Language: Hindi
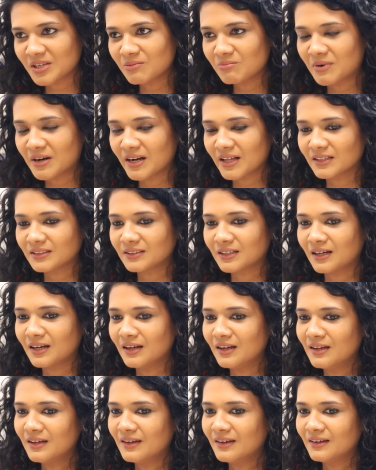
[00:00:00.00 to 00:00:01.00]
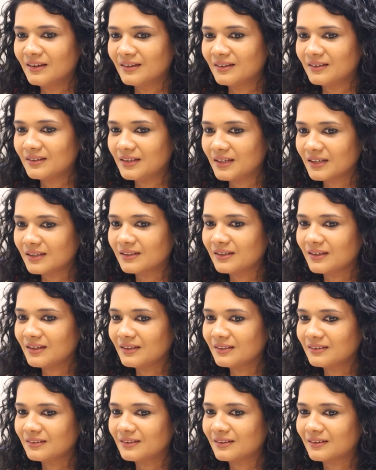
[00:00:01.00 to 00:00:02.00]
भी बढ़ा था
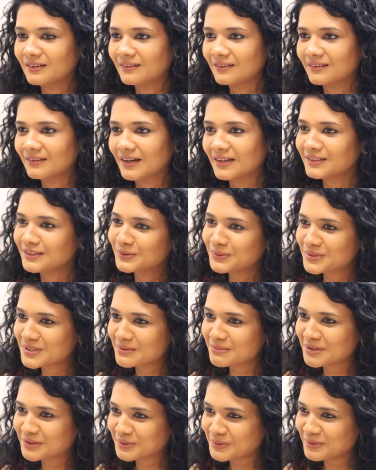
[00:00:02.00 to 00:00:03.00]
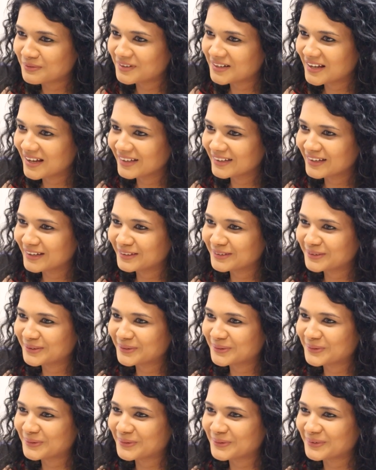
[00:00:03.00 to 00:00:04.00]
लेकिन आई uh, थिंक उसके बाद कोविड आ गया
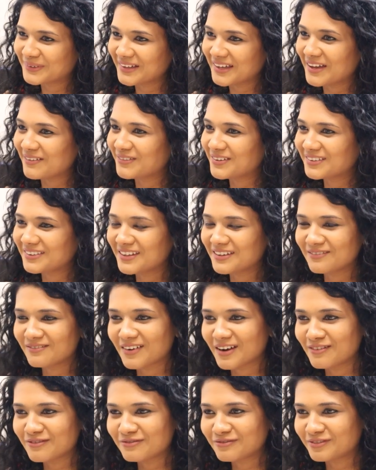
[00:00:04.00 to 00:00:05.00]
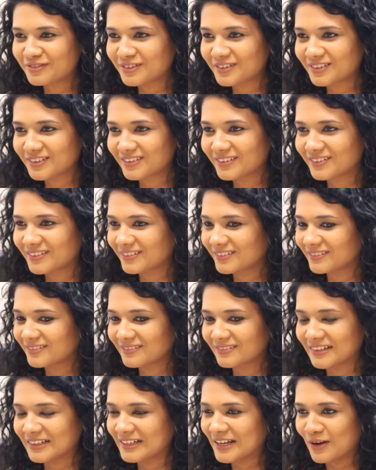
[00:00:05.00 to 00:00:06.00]
तो एवरीथिंग वेंट फॉर
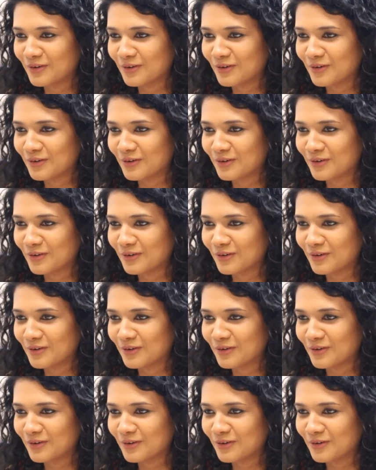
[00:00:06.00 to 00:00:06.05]
अ